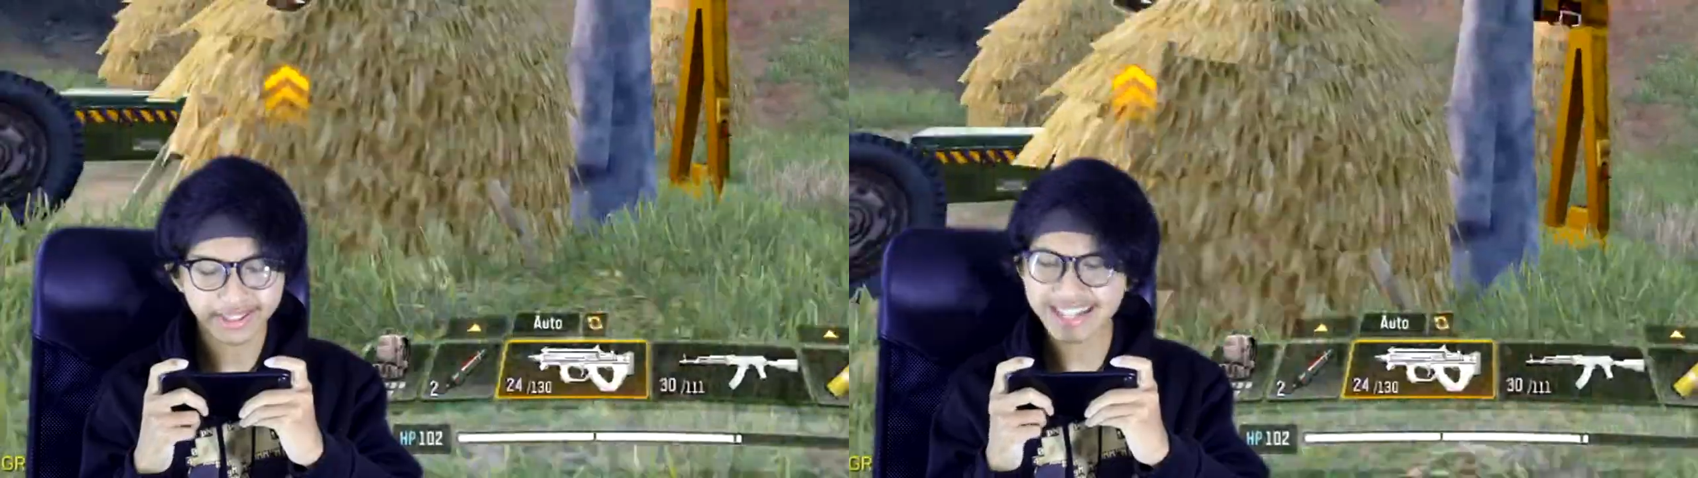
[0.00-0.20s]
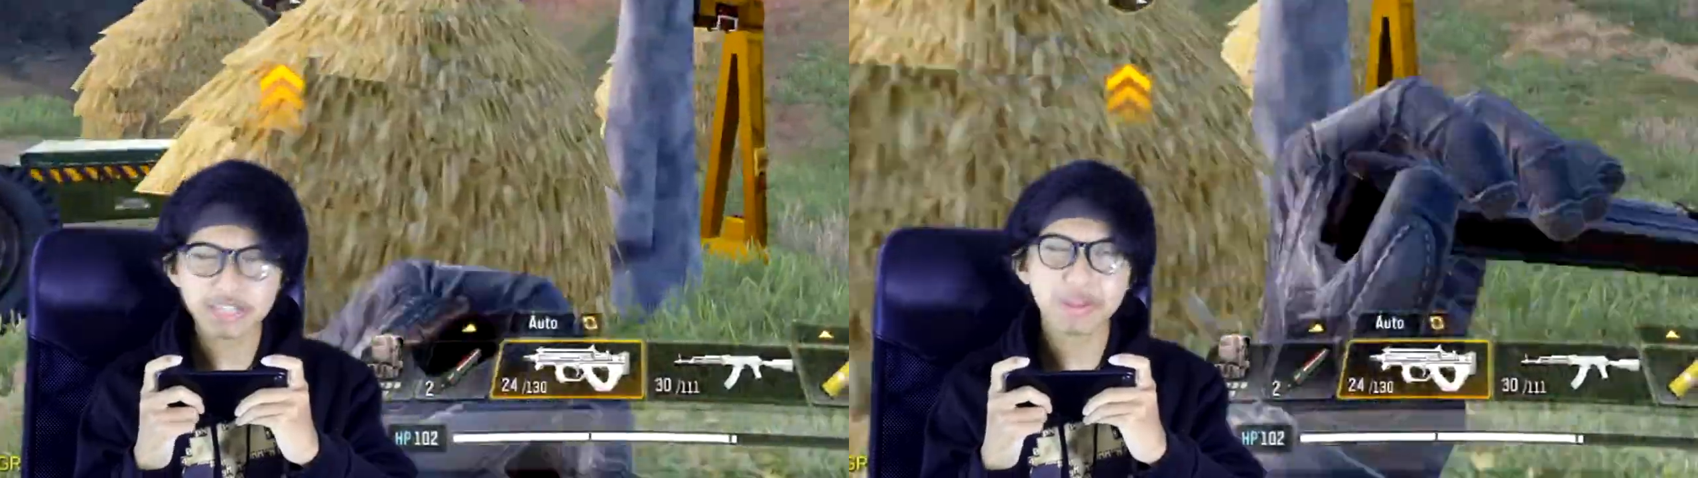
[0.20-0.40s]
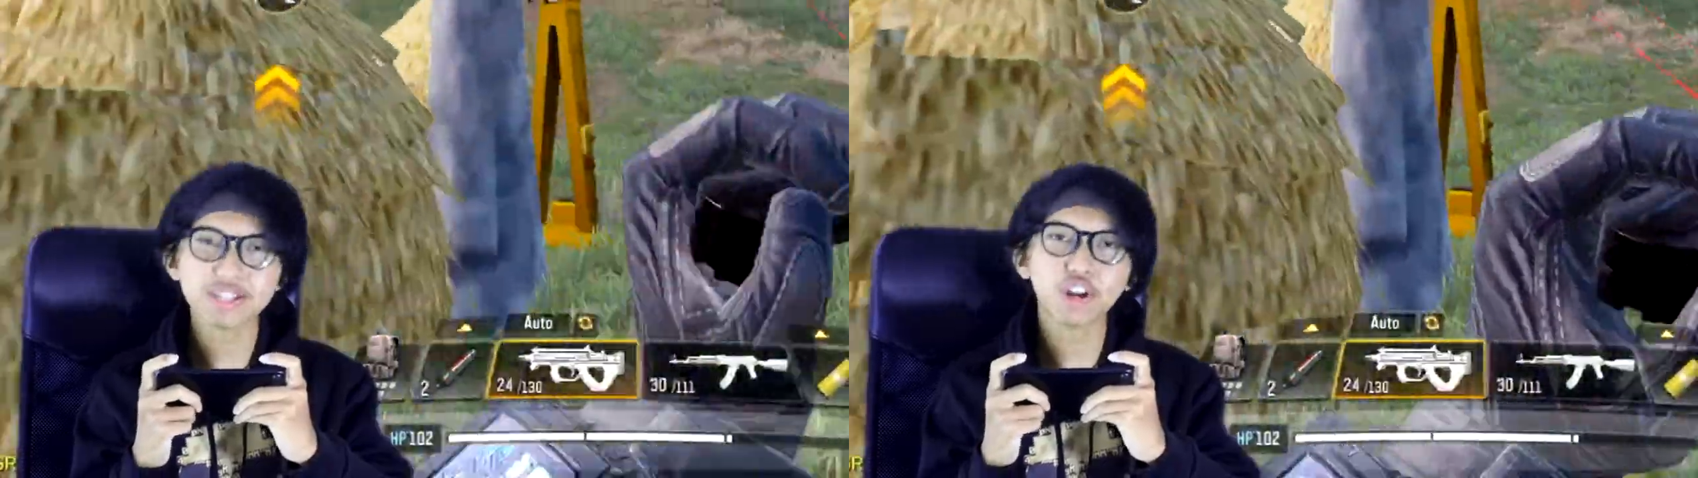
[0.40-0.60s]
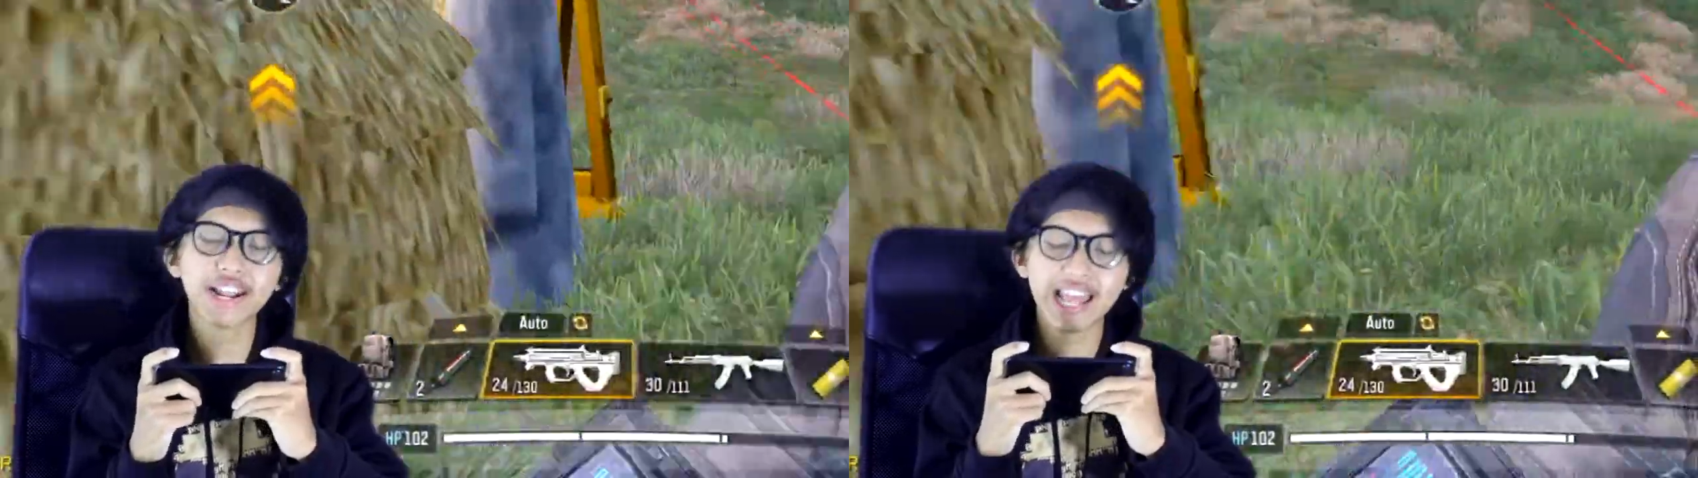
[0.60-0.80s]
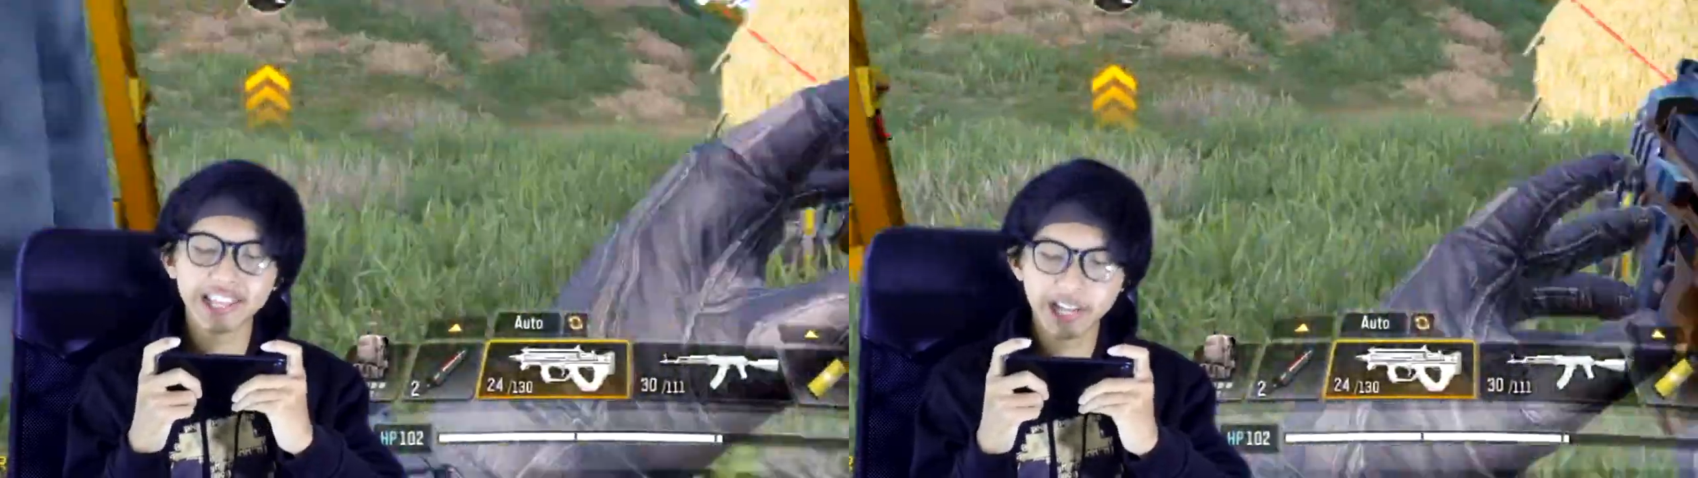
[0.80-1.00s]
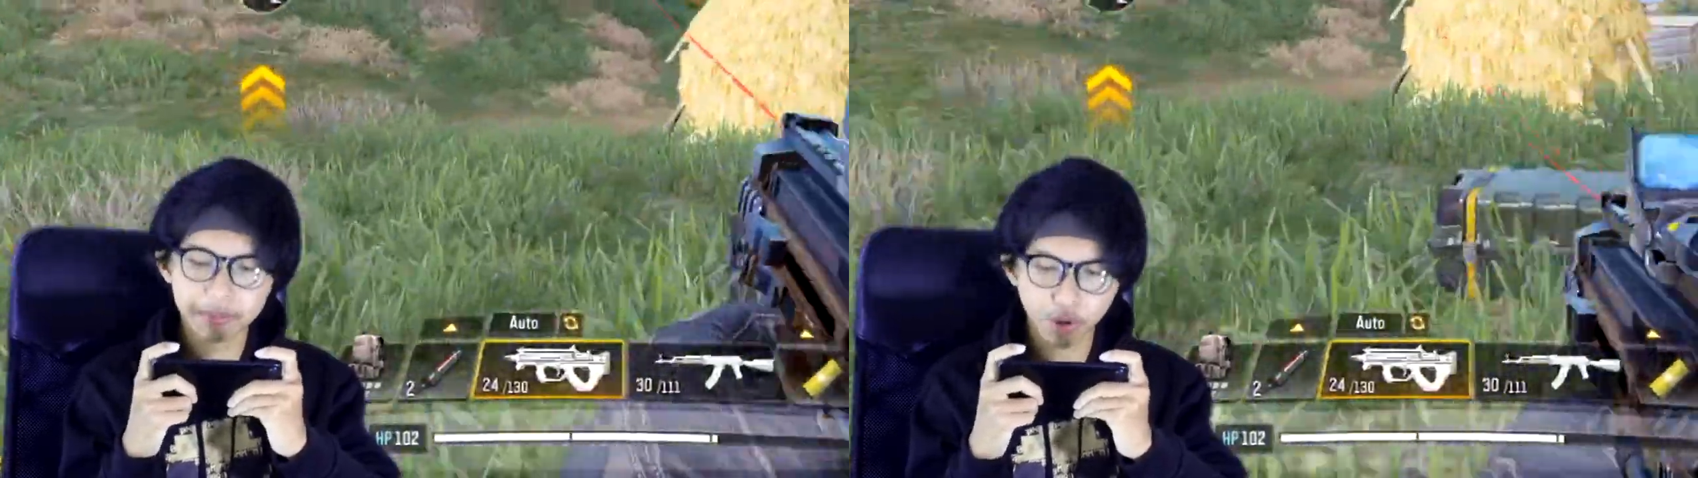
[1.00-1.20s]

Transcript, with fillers: Nggak sebelas orang lagi nih